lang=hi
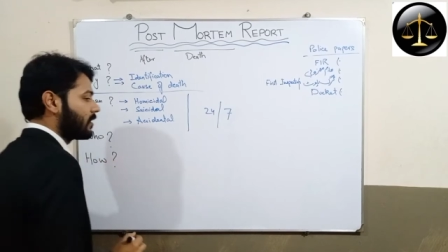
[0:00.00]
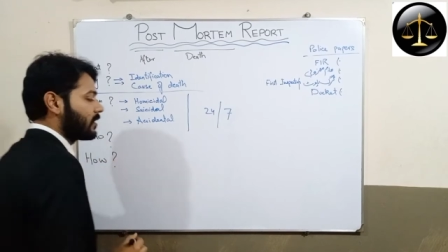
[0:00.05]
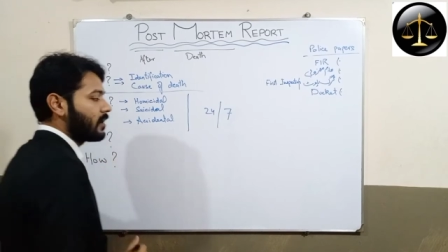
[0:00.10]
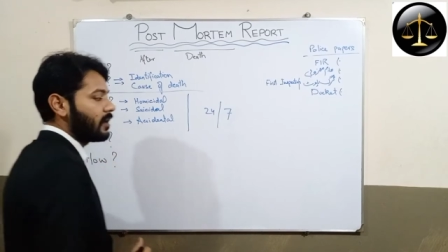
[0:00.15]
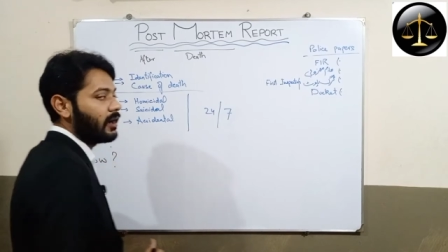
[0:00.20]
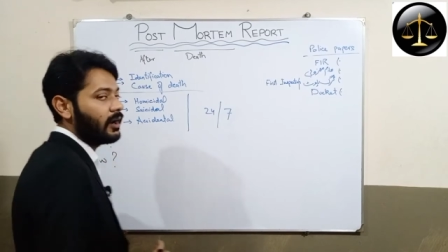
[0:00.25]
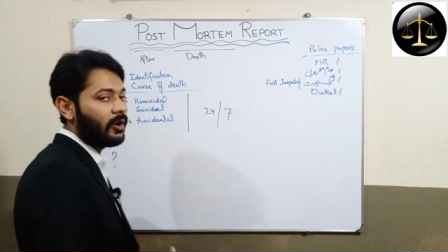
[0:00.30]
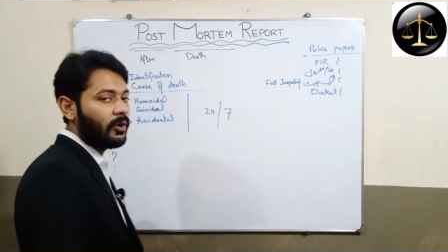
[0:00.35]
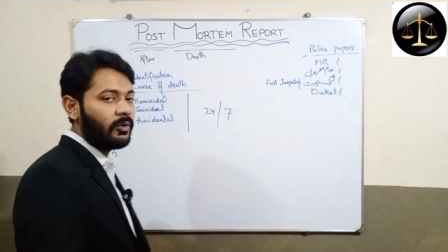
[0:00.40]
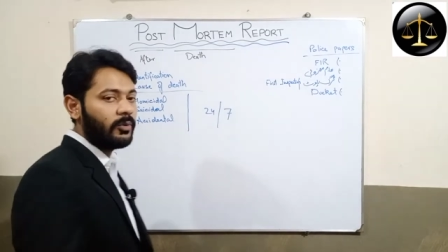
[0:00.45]

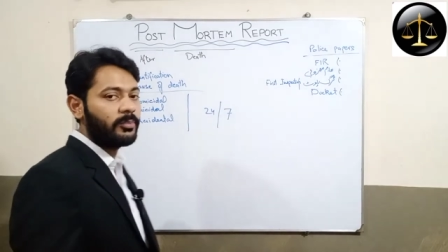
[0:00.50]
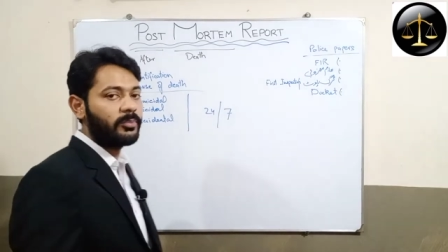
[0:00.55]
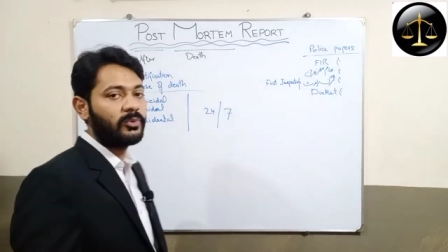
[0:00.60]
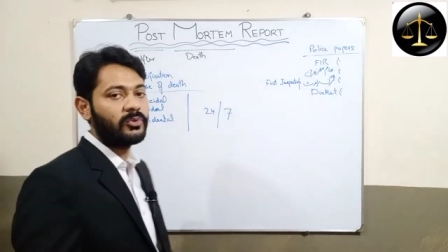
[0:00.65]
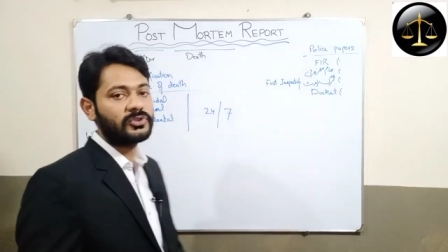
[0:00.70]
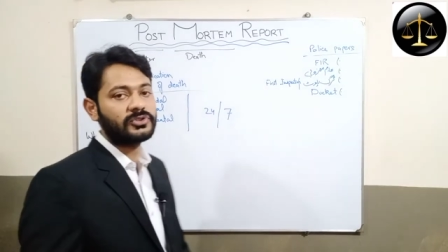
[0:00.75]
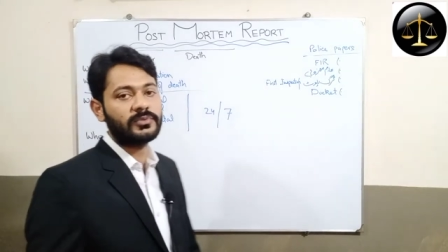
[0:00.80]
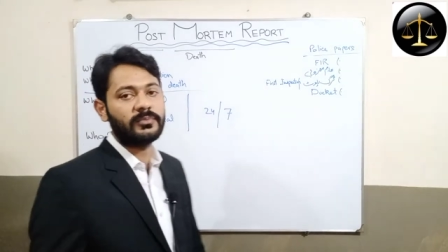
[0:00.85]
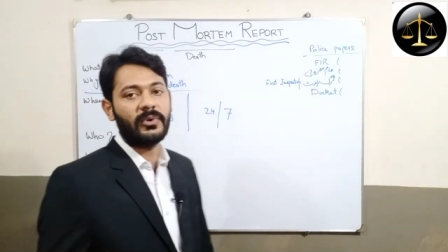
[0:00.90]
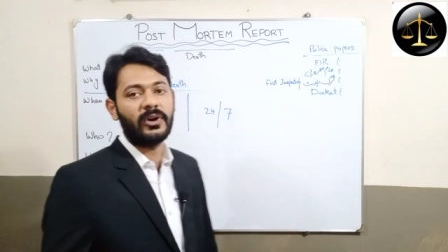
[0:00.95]
कि हाउ
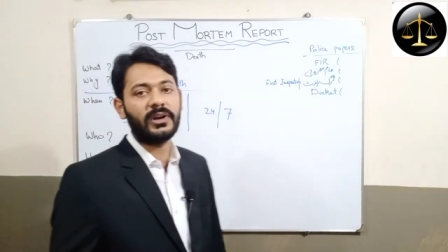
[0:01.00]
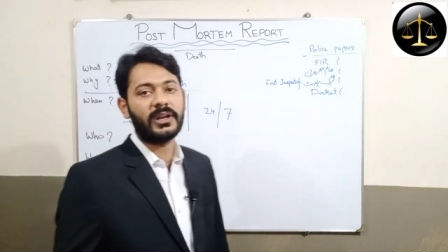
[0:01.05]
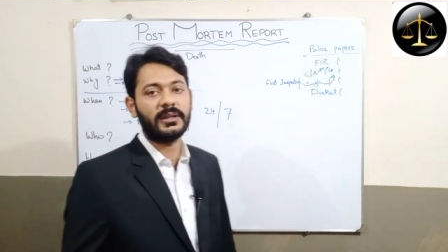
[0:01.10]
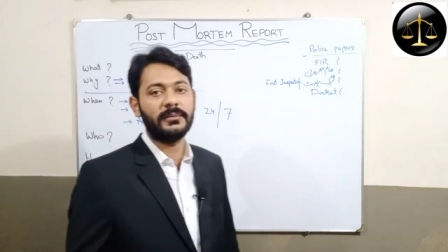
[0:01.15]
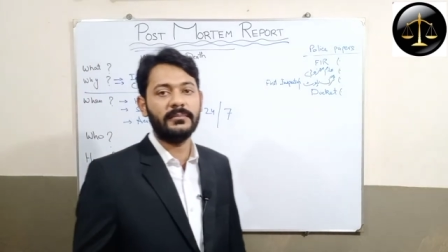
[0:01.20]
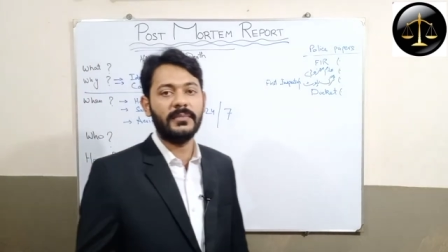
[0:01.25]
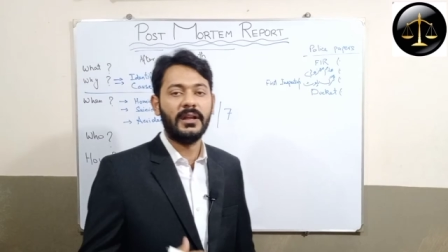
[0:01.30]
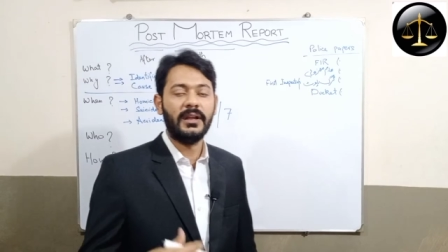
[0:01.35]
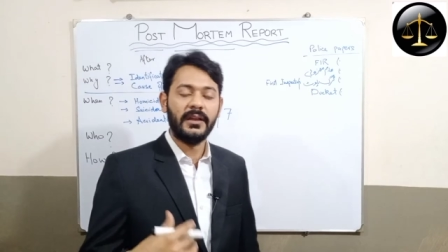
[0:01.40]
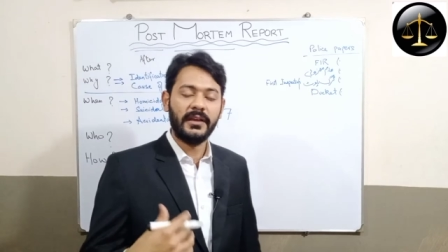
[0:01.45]

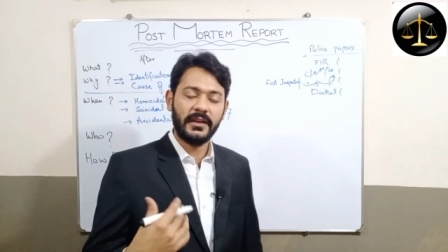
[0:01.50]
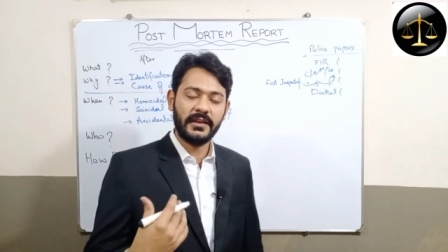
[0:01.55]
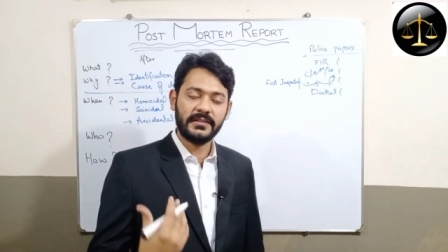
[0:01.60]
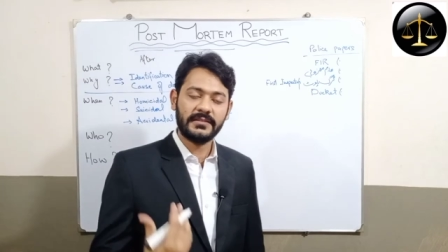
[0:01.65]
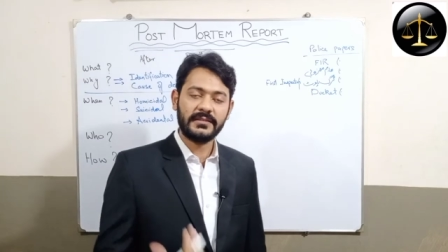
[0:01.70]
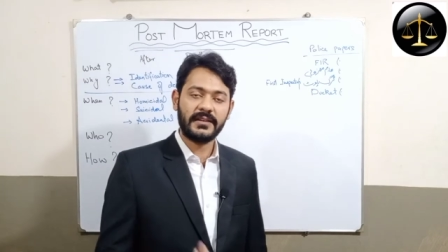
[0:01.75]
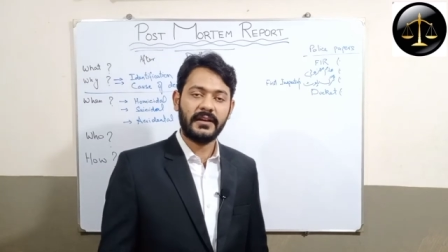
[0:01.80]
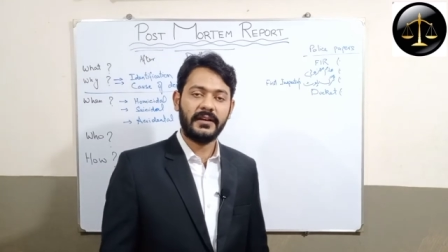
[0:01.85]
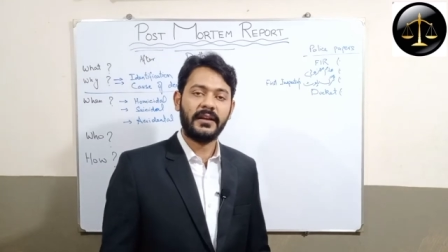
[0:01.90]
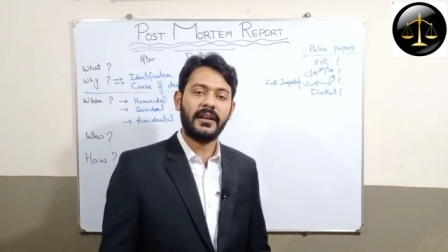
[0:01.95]
पोस्टमार्टम
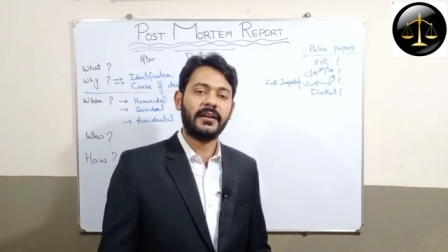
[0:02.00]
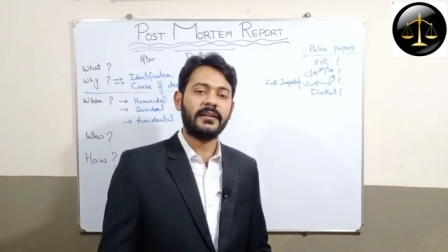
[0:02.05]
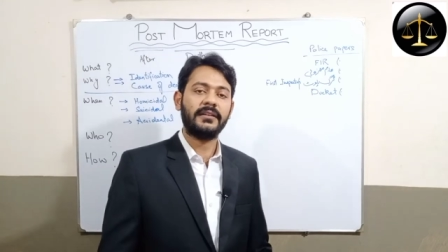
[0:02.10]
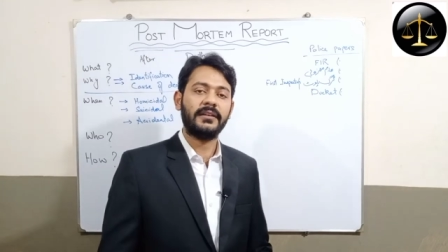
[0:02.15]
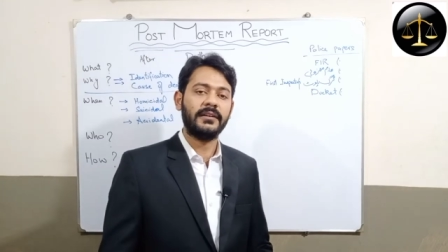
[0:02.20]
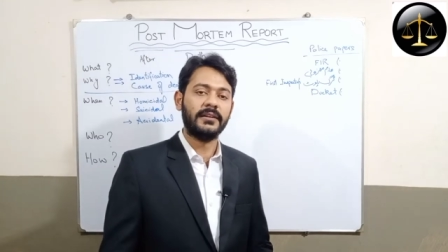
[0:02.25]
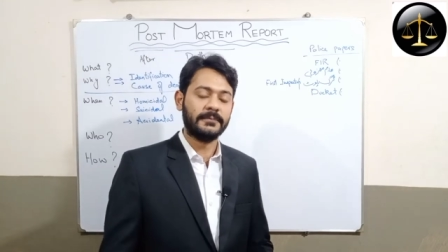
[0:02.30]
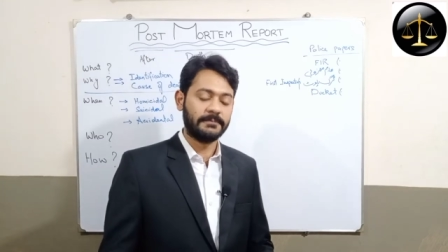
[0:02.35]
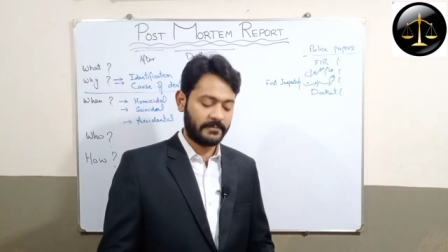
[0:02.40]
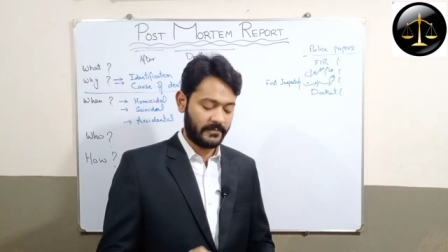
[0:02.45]
इज़
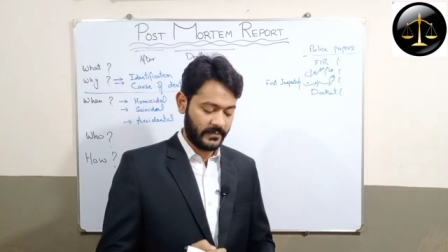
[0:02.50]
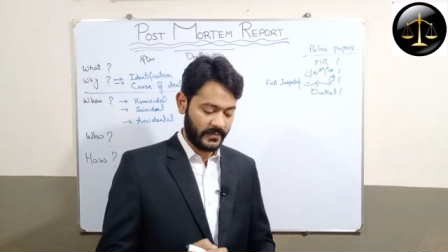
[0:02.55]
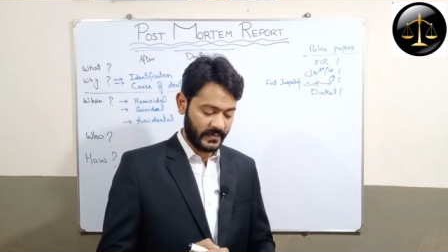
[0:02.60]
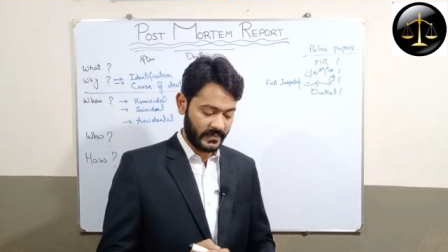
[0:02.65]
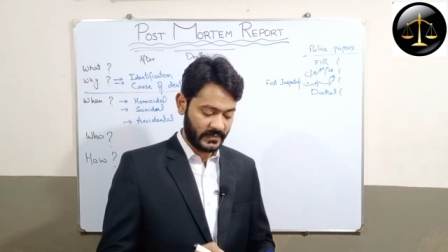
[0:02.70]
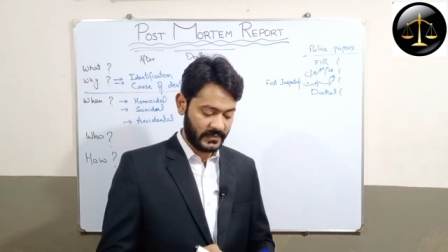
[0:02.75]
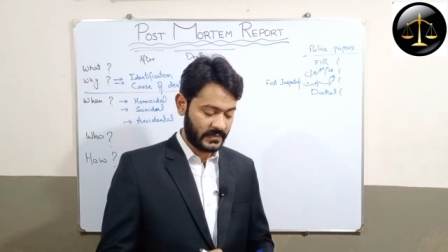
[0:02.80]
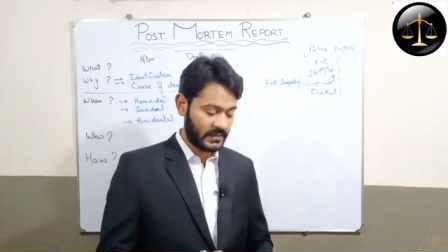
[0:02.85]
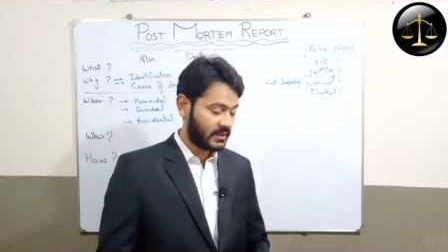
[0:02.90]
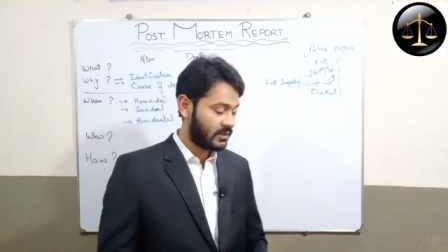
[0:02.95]
कंडक्टेड
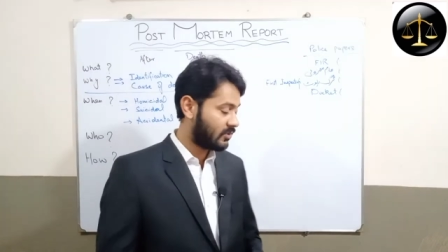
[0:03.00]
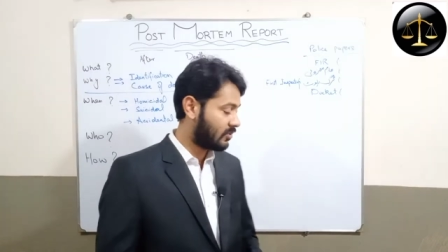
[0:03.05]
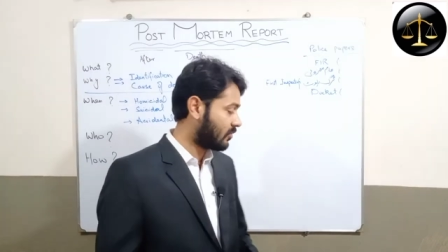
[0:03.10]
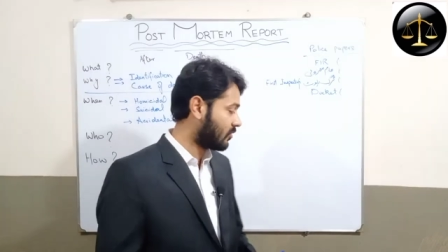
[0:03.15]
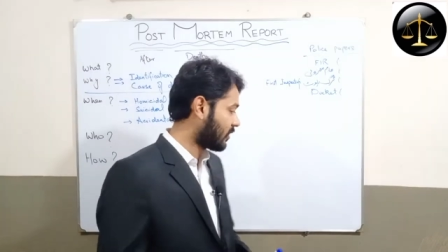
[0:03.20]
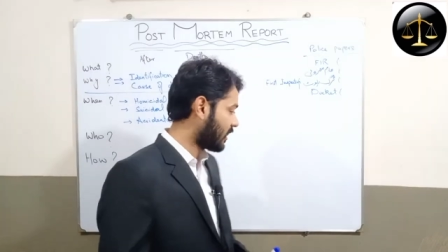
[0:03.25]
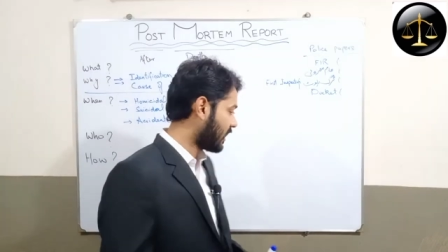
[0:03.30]
तो